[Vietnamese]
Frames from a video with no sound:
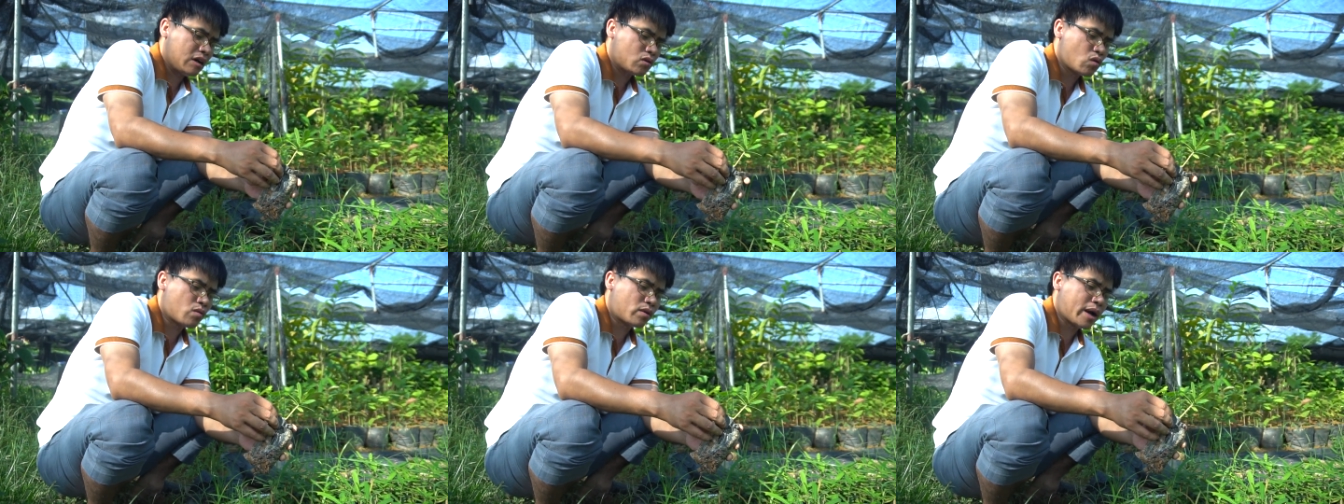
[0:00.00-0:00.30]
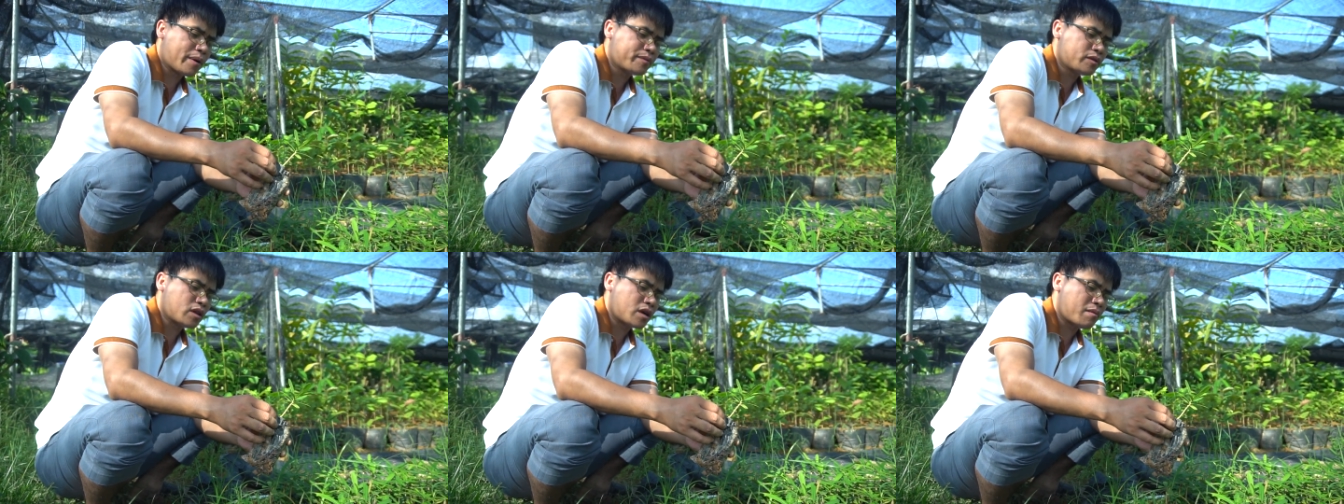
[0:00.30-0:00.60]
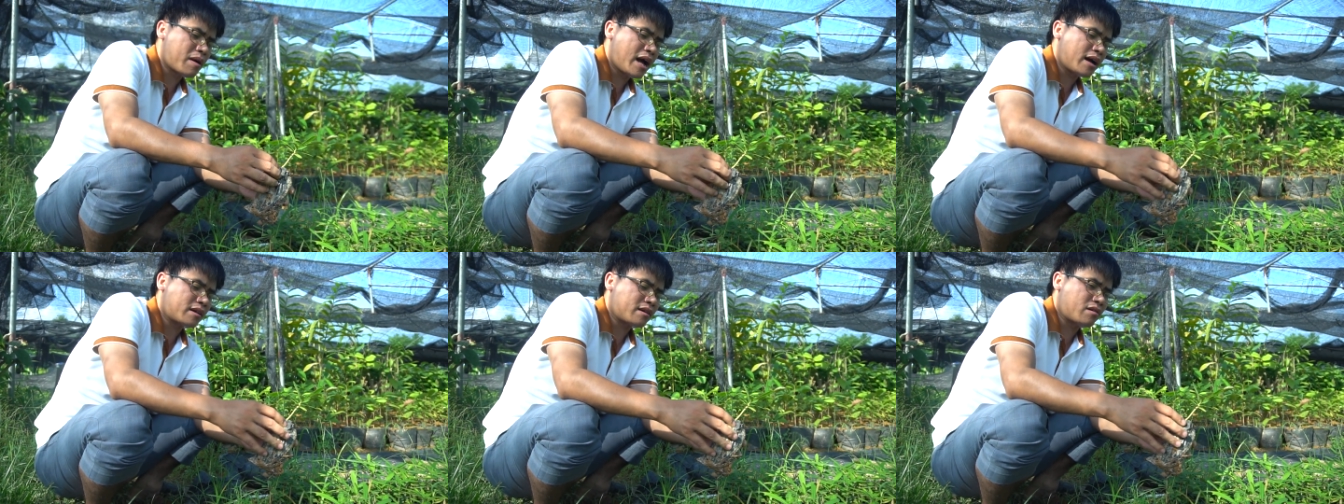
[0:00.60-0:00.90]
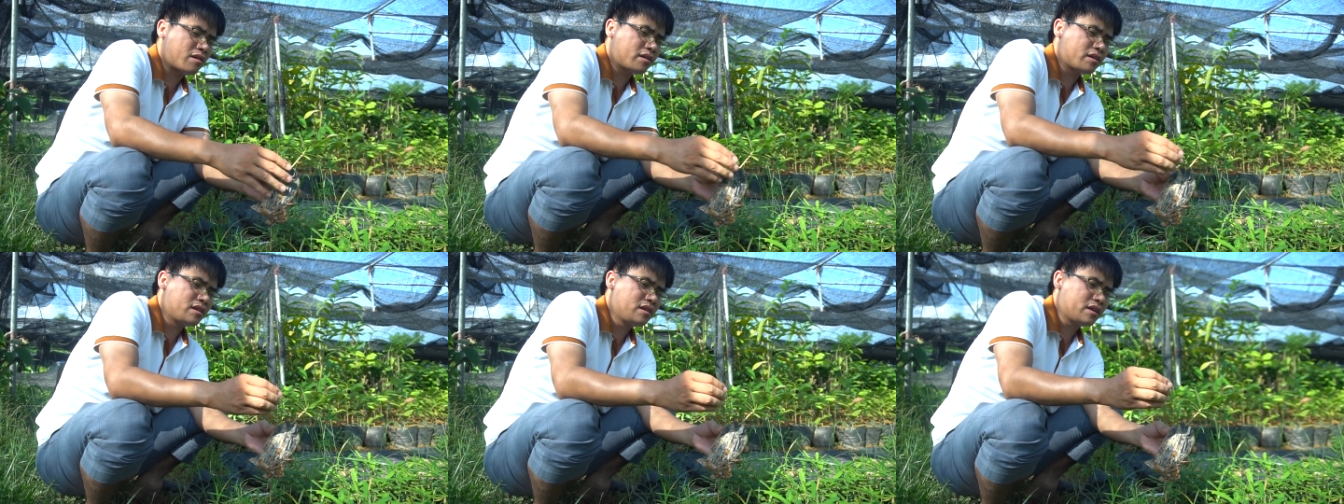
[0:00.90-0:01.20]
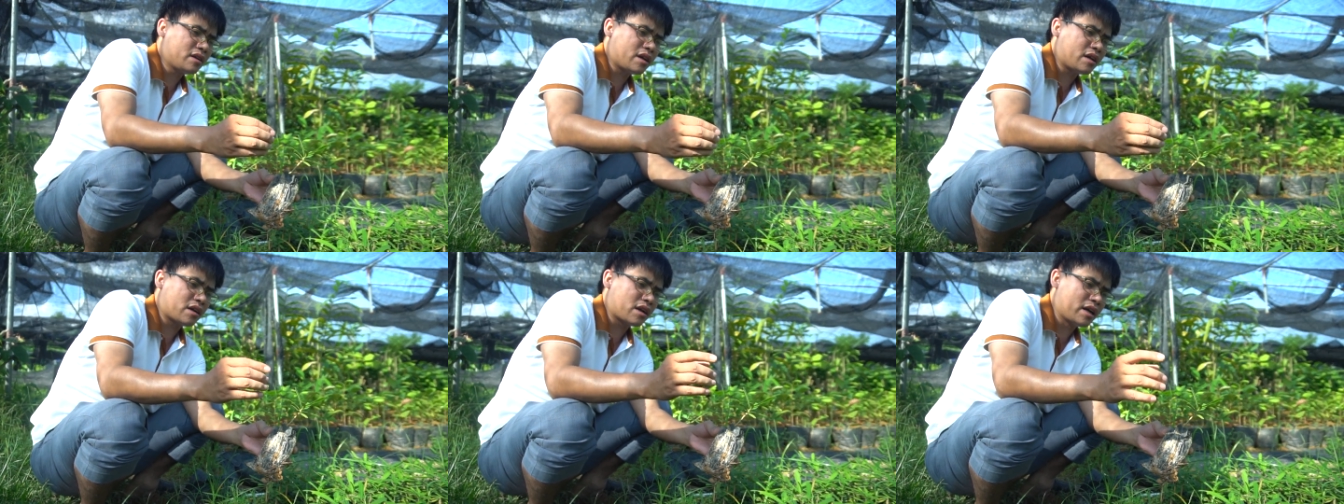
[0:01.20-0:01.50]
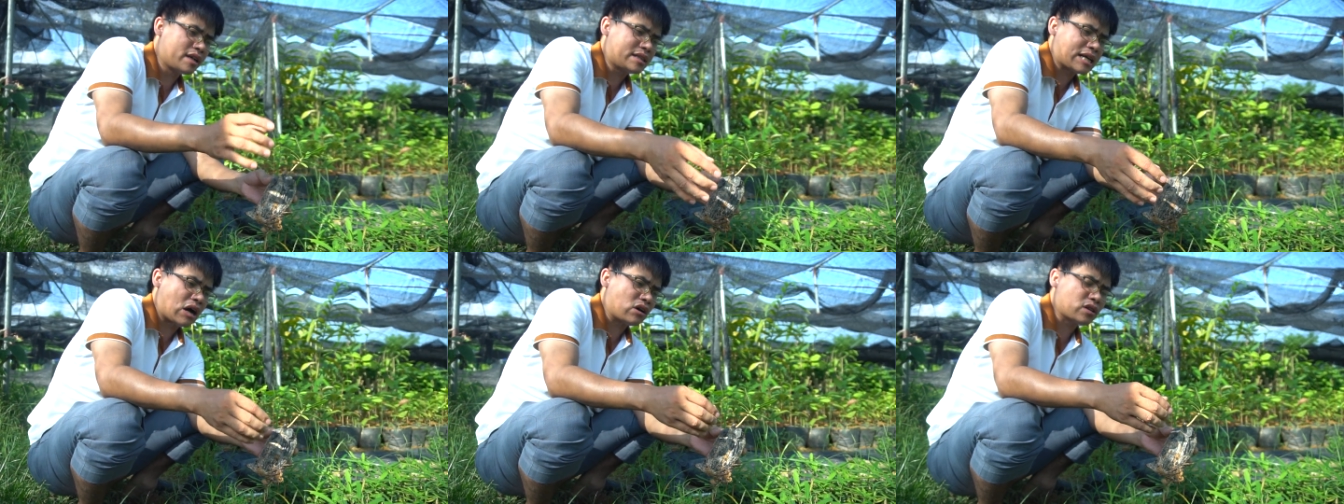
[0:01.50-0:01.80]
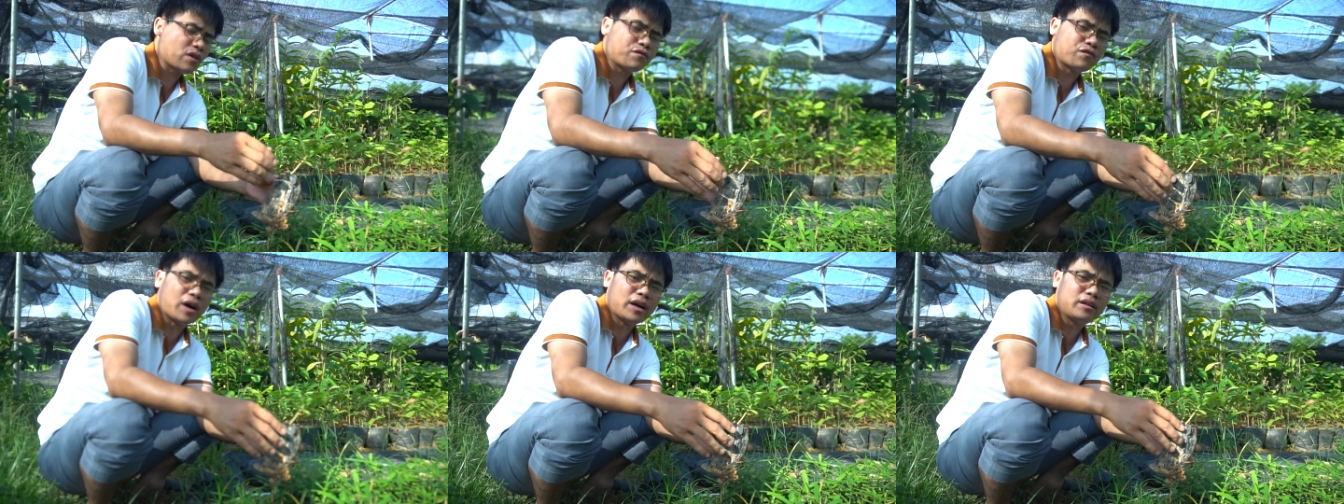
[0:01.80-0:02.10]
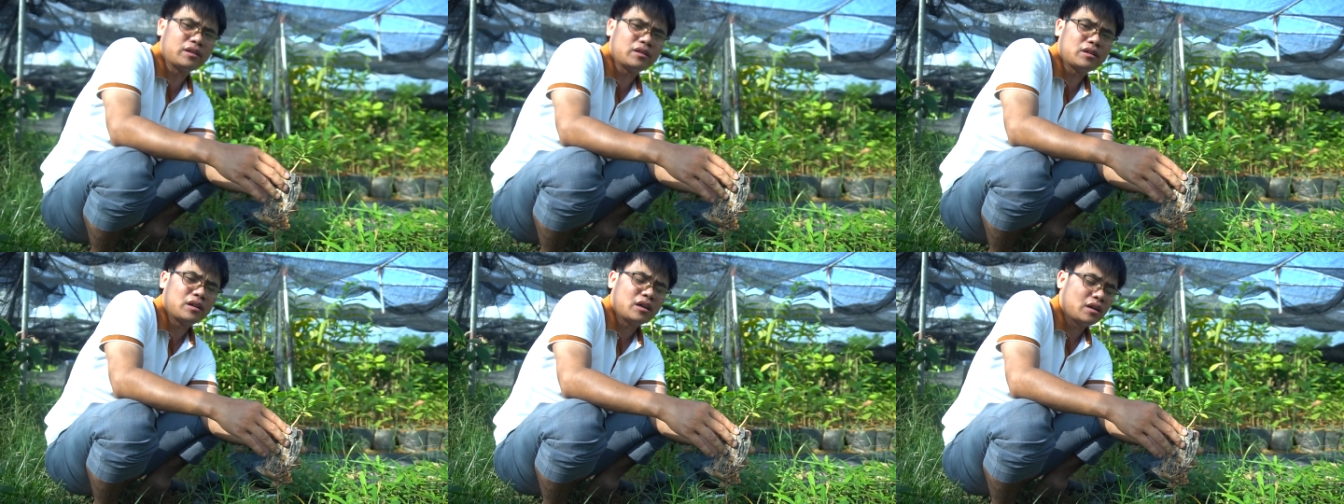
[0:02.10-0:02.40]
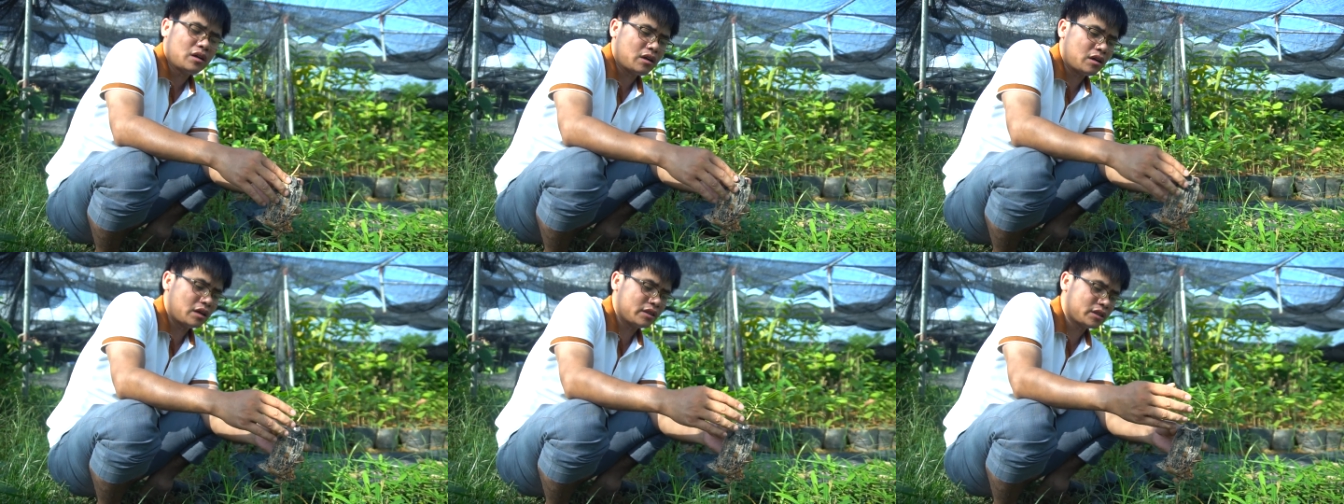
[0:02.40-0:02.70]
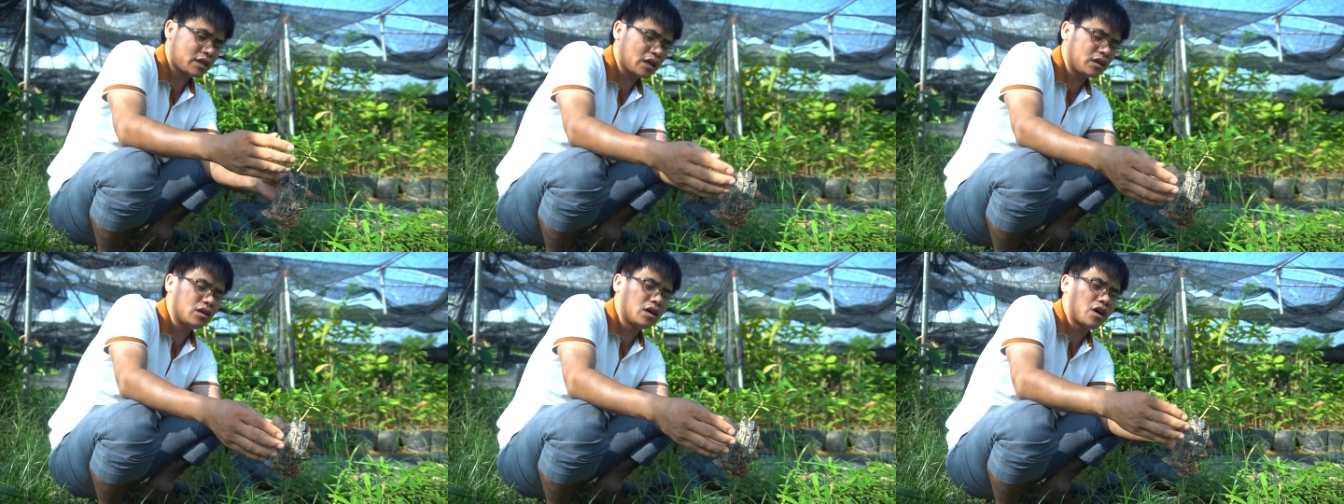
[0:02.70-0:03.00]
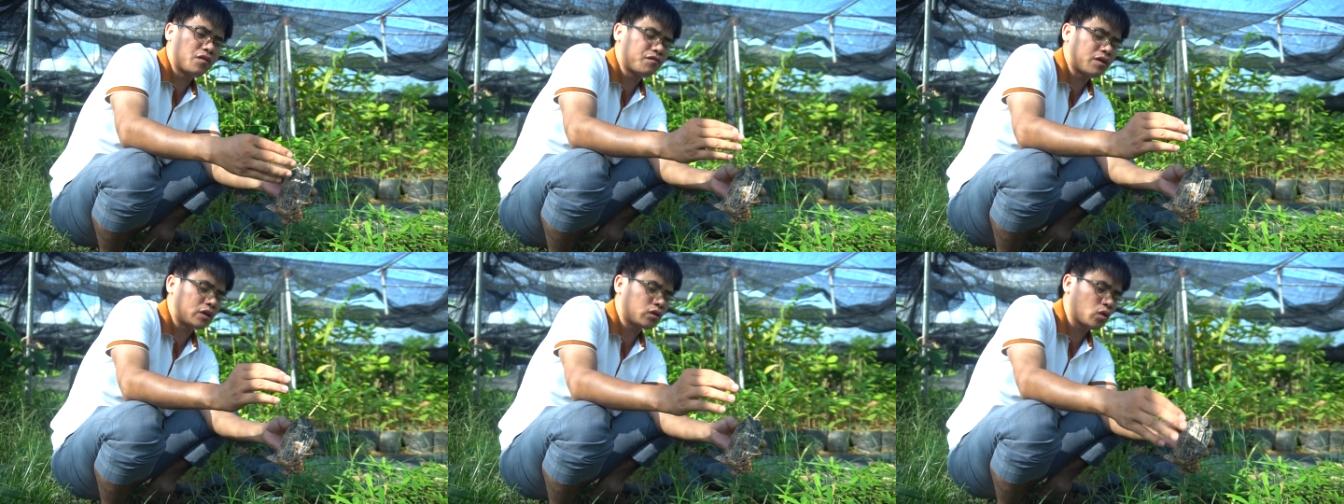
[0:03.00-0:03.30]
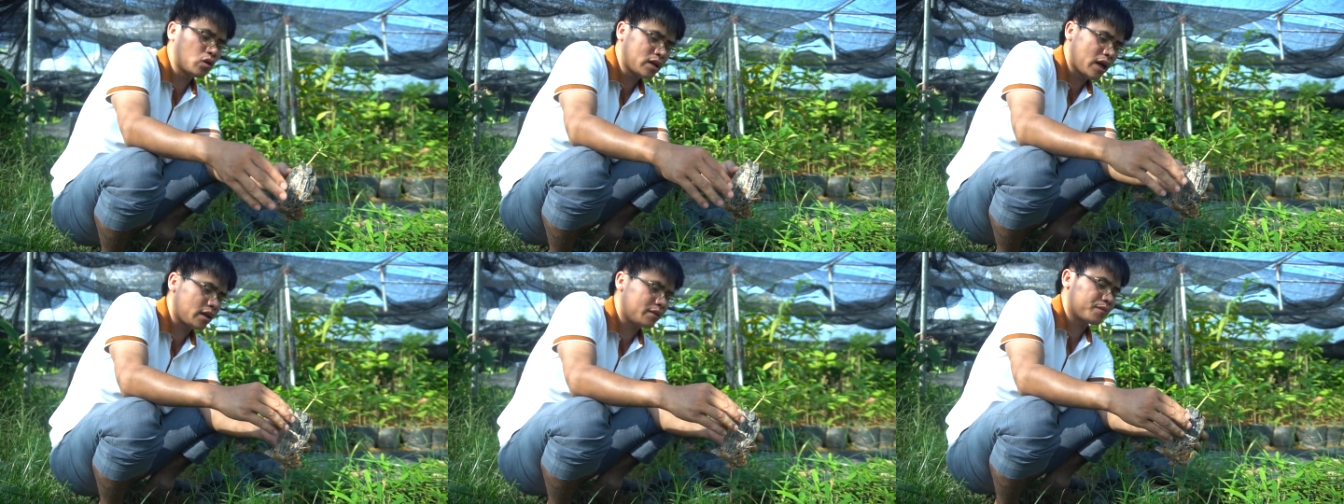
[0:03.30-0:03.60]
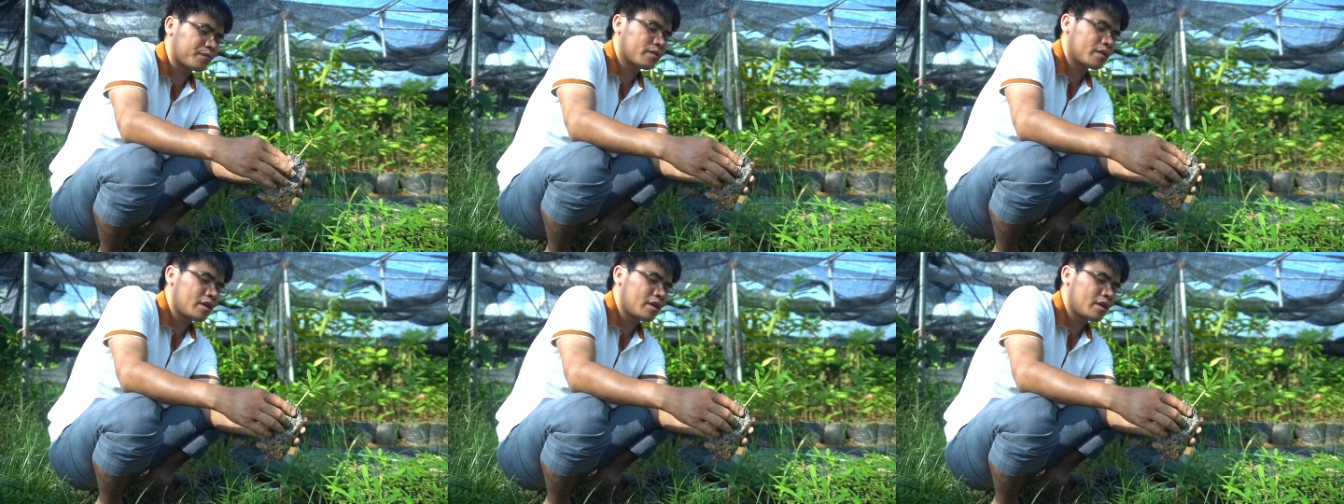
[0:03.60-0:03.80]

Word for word: cung cấp cho các bác đó những cái cây sáo tam phân chất lượng và tốt nhất.